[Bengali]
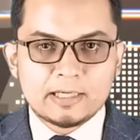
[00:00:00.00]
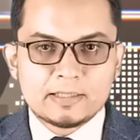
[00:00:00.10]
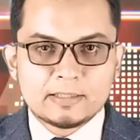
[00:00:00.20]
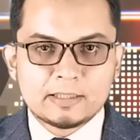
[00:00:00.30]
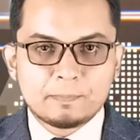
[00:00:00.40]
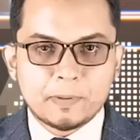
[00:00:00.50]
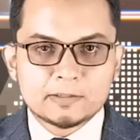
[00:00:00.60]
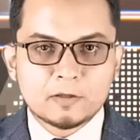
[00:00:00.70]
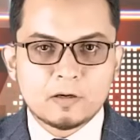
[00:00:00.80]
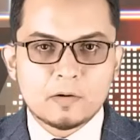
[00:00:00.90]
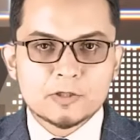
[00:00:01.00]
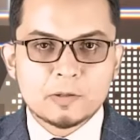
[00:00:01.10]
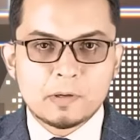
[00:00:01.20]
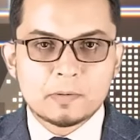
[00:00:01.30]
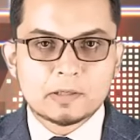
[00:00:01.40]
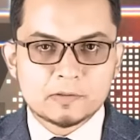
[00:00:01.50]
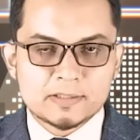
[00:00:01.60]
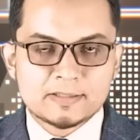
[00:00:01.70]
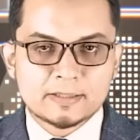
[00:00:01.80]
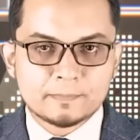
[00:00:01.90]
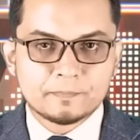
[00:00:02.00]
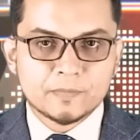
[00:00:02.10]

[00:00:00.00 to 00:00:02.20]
কিডনিতে পাথর হওয়ার সম্ভাবনা রয়েছে